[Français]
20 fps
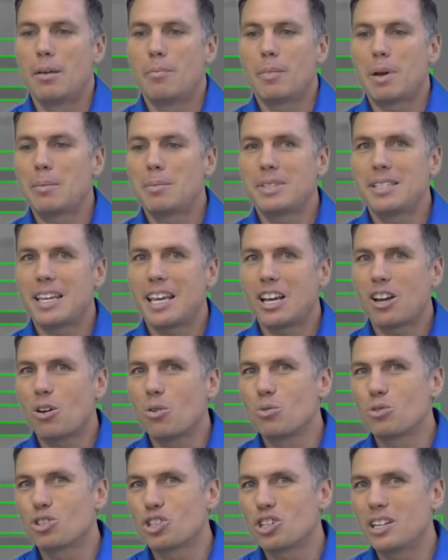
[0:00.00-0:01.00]
même si elle est
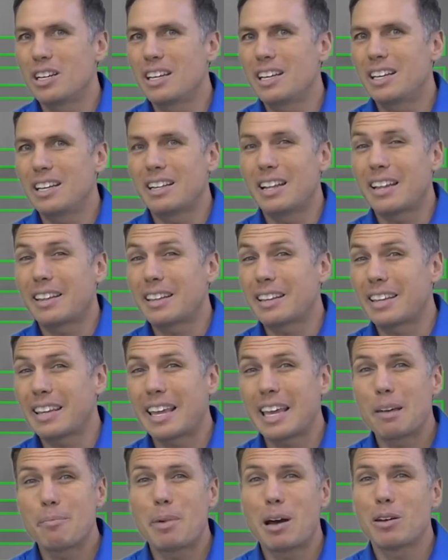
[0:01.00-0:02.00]
congelée à
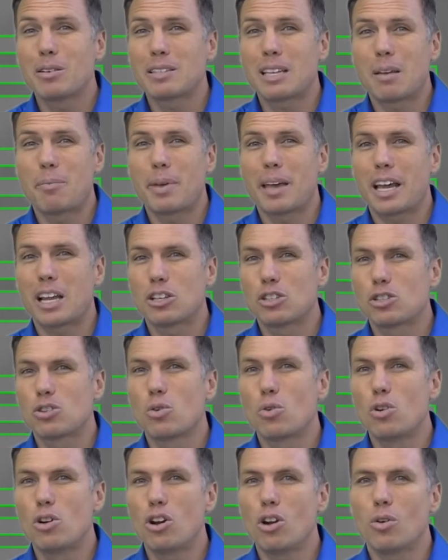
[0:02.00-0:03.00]
très basse
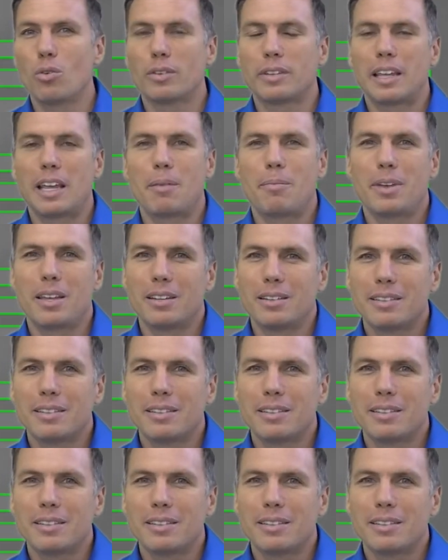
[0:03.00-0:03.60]
température longtemps,